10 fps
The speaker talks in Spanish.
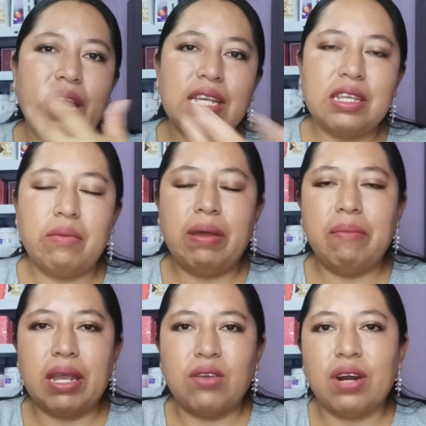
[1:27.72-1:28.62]
porque ahí se
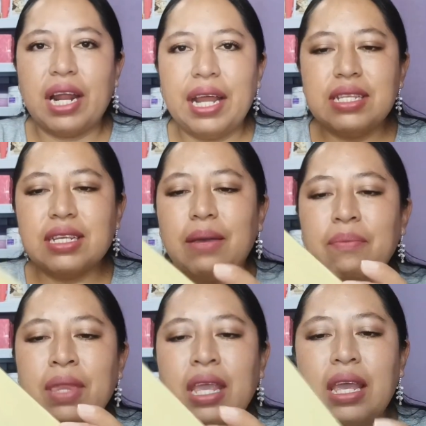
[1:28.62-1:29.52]
ve mayor ganancia.
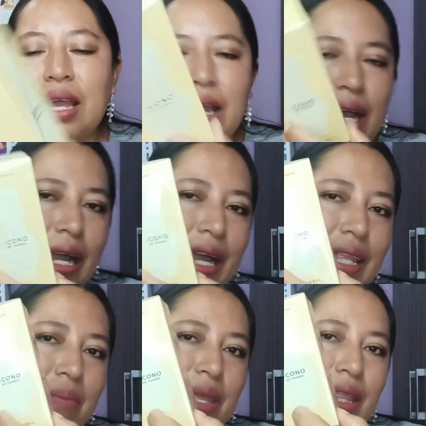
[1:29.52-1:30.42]

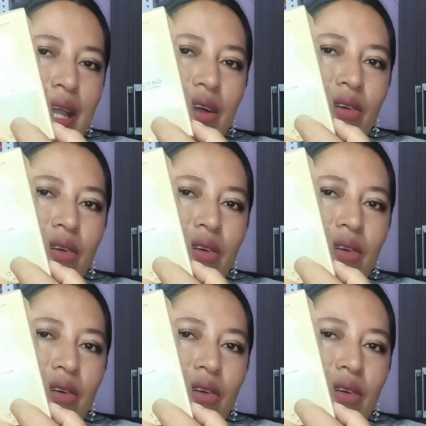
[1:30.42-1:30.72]
Acá también